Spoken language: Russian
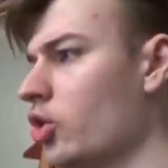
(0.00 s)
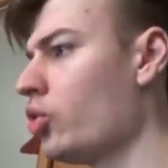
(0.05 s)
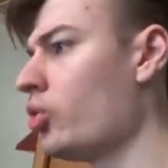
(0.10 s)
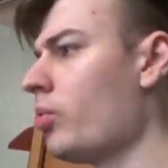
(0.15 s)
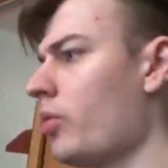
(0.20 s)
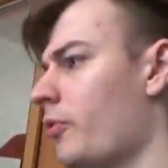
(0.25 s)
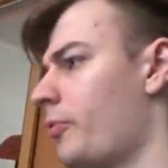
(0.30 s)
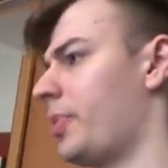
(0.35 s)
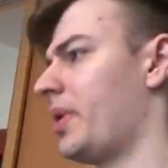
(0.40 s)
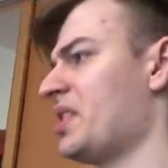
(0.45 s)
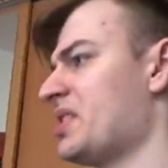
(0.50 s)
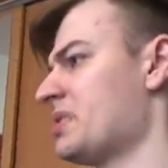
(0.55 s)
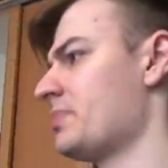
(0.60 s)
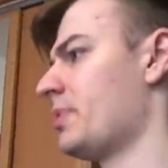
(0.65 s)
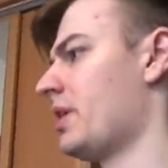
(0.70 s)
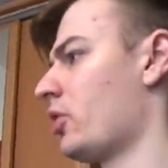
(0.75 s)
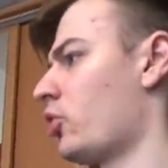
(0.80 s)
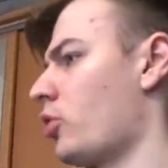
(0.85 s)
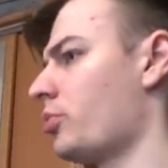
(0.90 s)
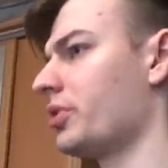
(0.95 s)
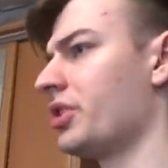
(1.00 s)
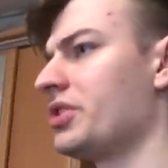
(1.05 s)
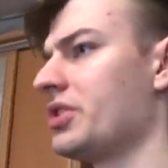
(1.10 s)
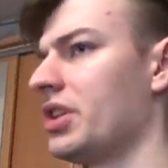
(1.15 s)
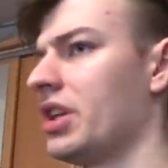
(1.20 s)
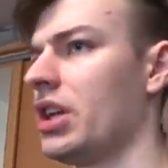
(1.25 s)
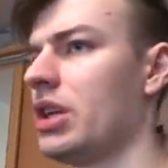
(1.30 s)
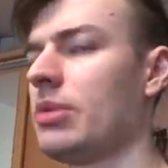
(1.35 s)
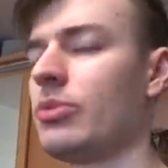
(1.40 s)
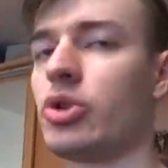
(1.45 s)
Думаю, в принципе, о
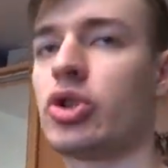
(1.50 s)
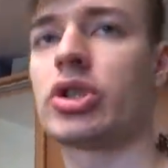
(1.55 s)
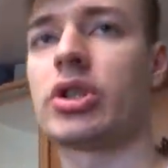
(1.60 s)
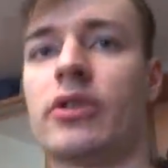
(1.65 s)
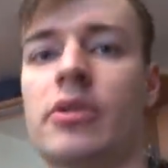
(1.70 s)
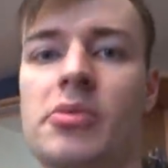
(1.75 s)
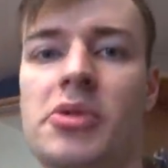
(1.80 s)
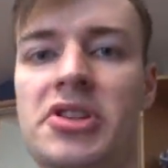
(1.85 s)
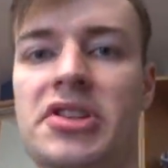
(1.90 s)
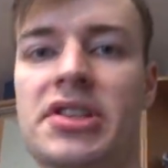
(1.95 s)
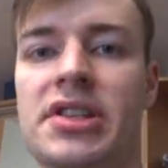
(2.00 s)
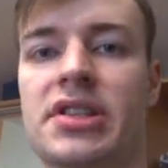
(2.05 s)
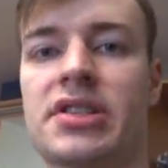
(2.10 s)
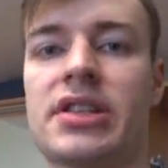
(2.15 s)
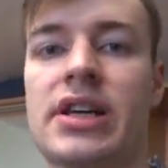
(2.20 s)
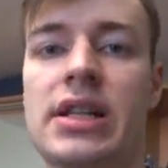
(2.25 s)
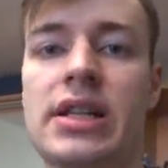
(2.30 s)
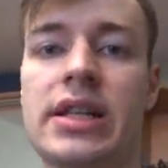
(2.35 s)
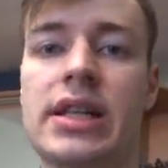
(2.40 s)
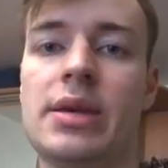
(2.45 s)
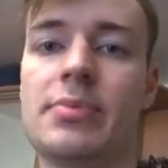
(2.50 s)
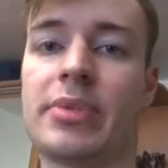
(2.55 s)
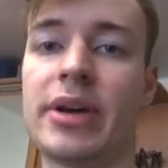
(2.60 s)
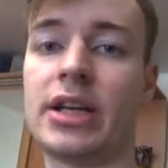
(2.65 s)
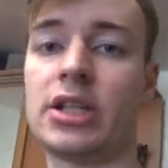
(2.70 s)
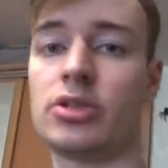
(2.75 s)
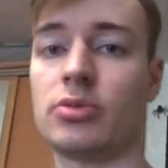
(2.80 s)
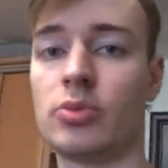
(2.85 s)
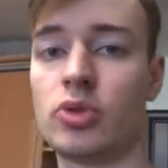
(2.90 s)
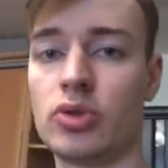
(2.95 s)
комнате я немножко вам рассказал, и
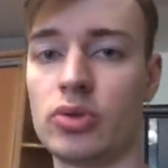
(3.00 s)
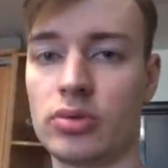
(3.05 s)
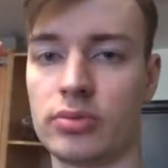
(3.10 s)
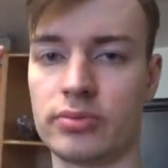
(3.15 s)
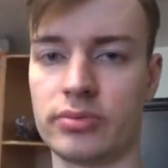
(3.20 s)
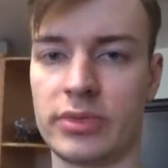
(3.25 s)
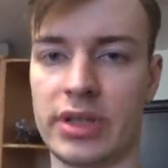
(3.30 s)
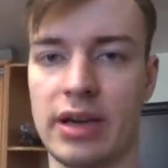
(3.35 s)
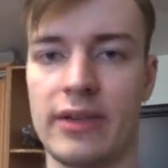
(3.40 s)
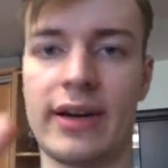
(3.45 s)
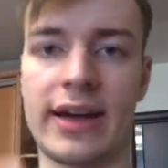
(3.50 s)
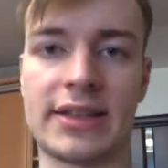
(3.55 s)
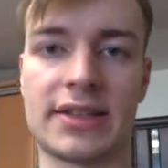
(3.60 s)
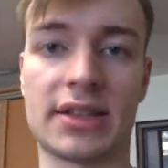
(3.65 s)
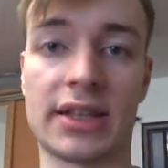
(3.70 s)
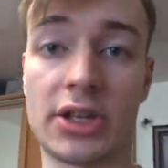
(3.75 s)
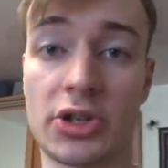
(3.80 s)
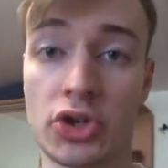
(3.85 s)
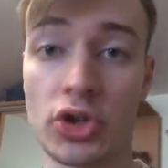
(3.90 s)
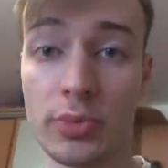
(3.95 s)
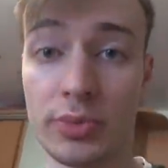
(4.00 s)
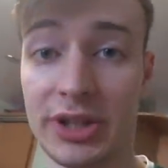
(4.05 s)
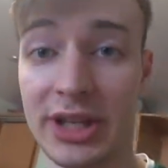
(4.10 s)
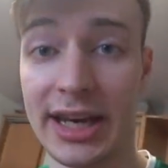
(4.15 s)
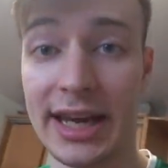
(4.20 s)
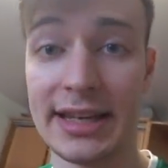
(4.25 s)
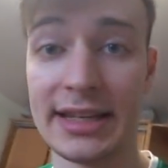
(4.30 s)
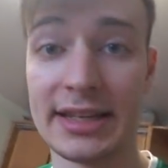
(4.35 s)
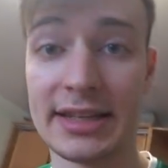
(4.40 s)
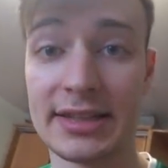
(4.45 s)
поэтому давайте начнем
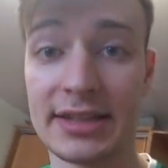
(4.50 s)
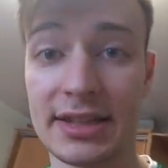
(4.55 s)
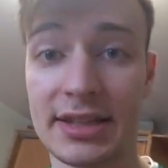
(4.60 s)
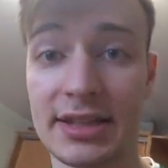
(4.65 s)
тренить.